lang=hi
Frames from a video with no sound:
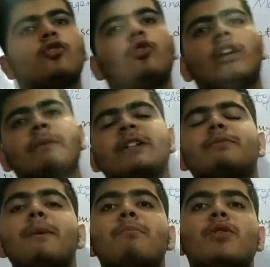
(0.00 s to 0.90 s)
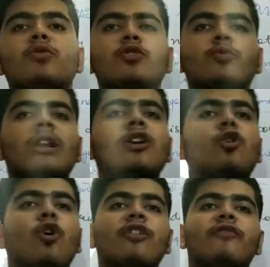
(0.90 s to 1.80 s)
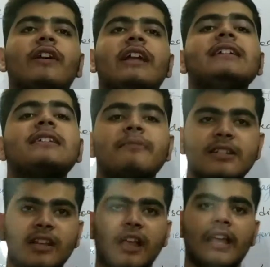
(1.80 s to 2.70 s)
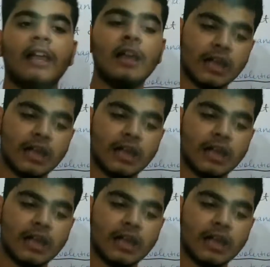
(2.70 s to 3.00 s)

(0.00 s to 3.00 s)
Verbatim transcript: दोनों के बीच में म्यूचुअल कॉन्फिडेंस भी चाहिए